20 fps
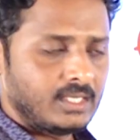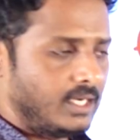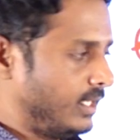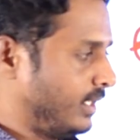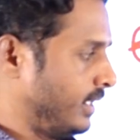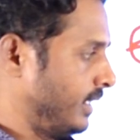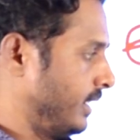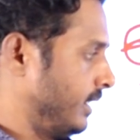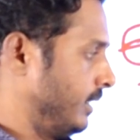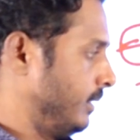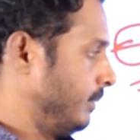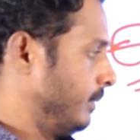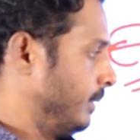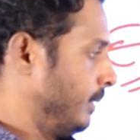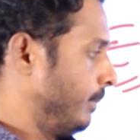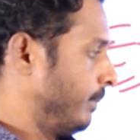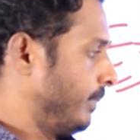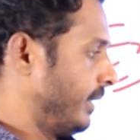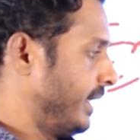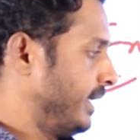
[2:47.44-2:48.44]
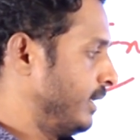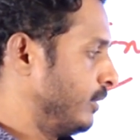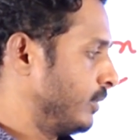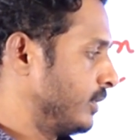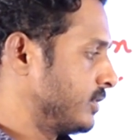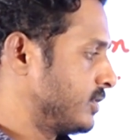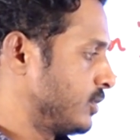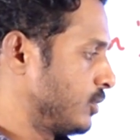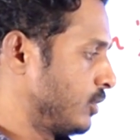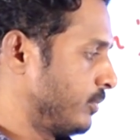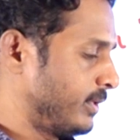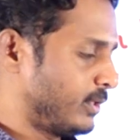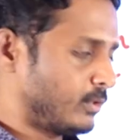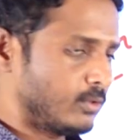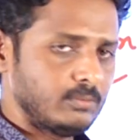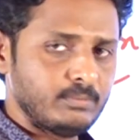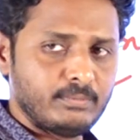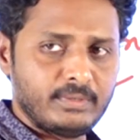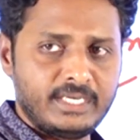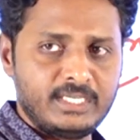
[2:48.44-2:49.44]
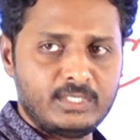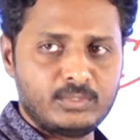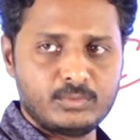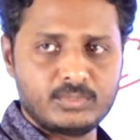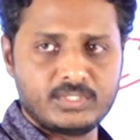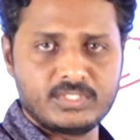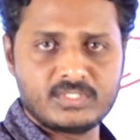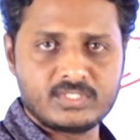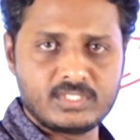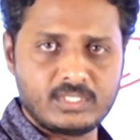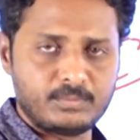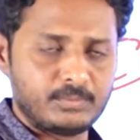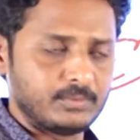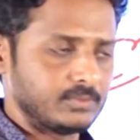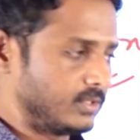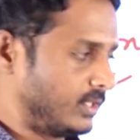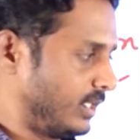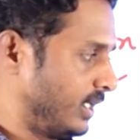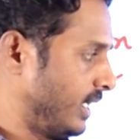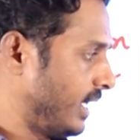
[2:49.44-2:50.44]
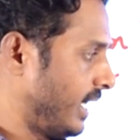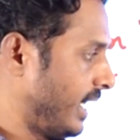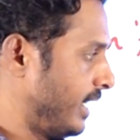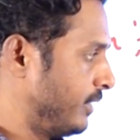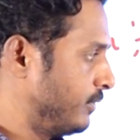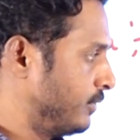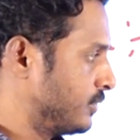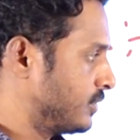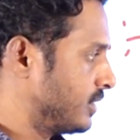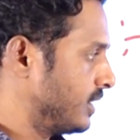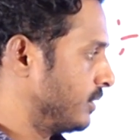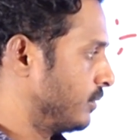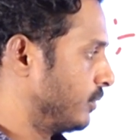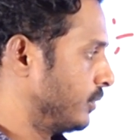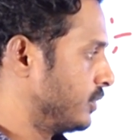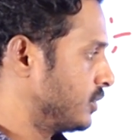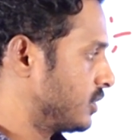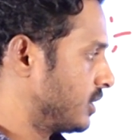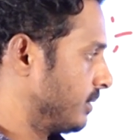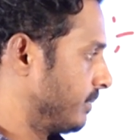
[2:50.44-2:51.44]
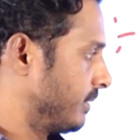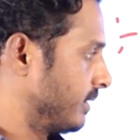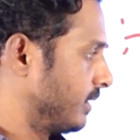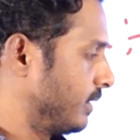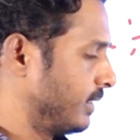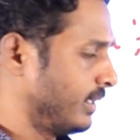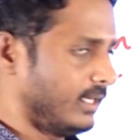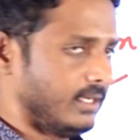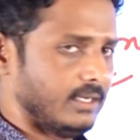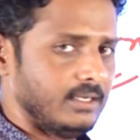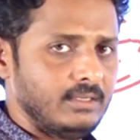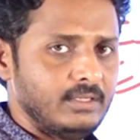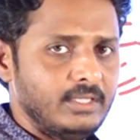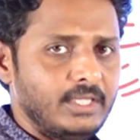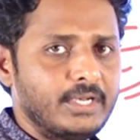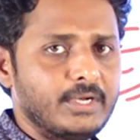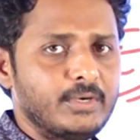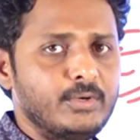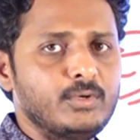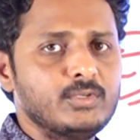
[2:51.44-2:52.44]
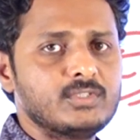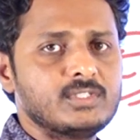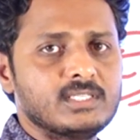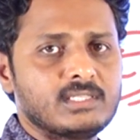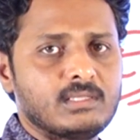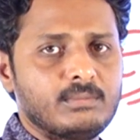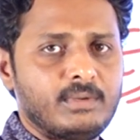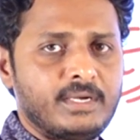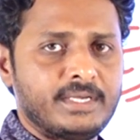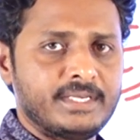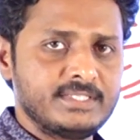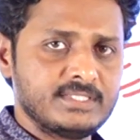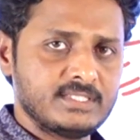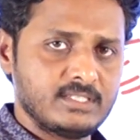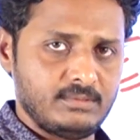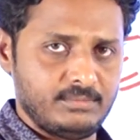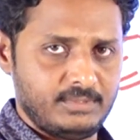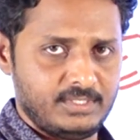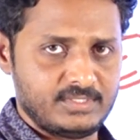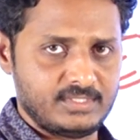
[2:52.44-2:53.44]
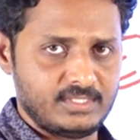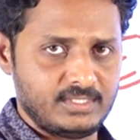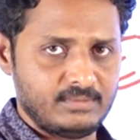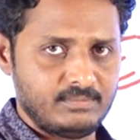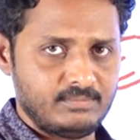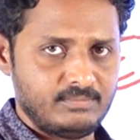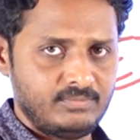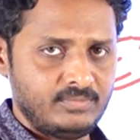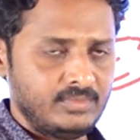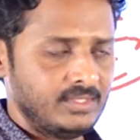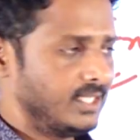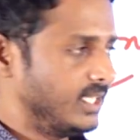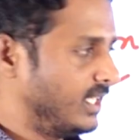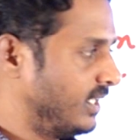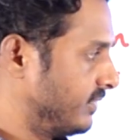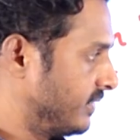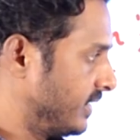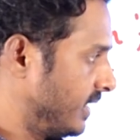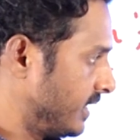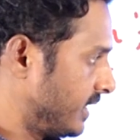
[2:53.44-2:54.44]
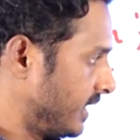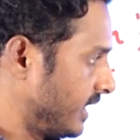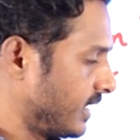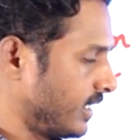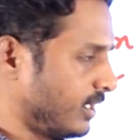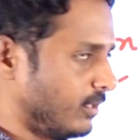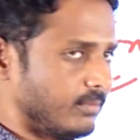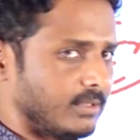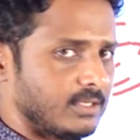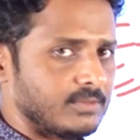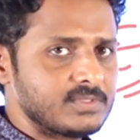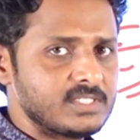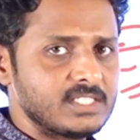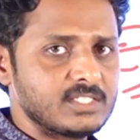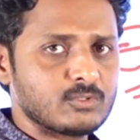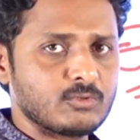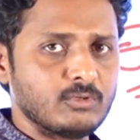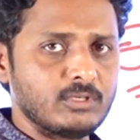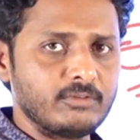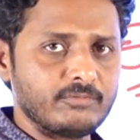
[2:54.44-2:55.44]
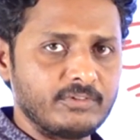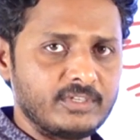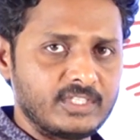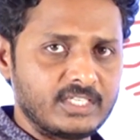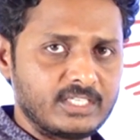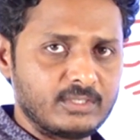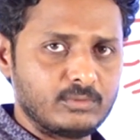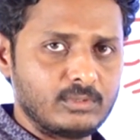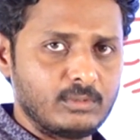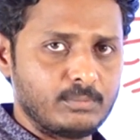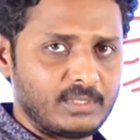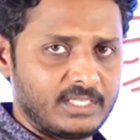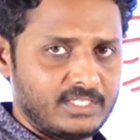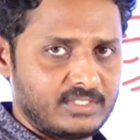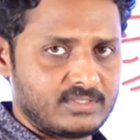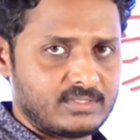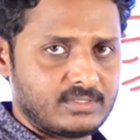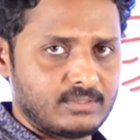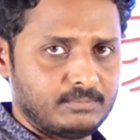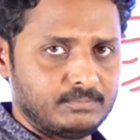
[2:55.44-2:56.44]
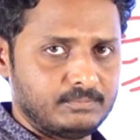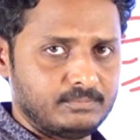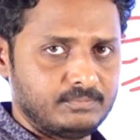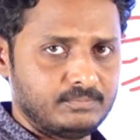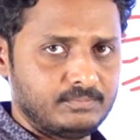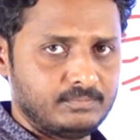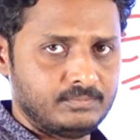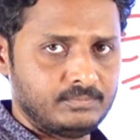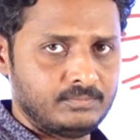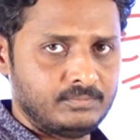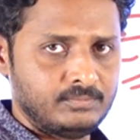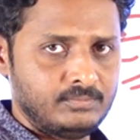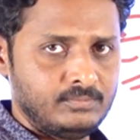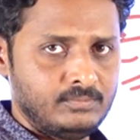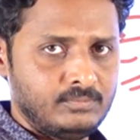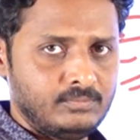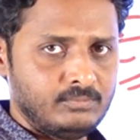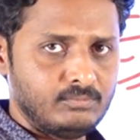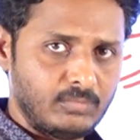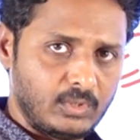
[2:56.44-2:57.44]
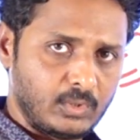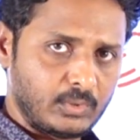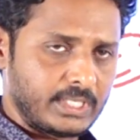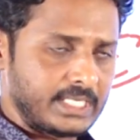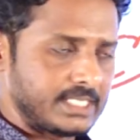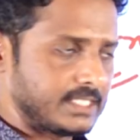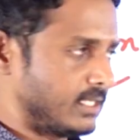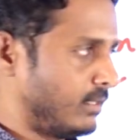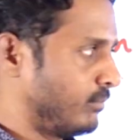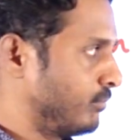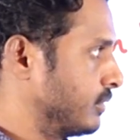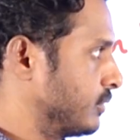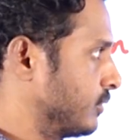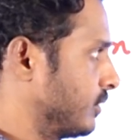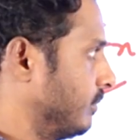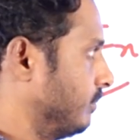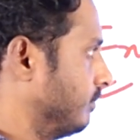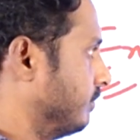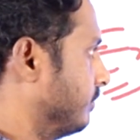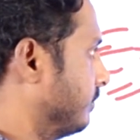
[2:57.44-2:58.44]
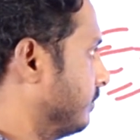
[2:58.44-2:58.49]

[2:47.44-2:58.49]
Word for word: అంటే పైన ఒక జీరో పెట్టుకొని బై టూ చేస్తే సరిపోతుంది ఐదు చే గుణించే బదులుగా రెండు చేత భాగించడం ఈజీ ఇదే టెక్నిక్ మనం సిక్స్ ట్వంటీ ఫైవ్ దగ్గర కూడా అప్లై చేస్తాం మరొక ఎగ్జాంపుల్ చూద్దాం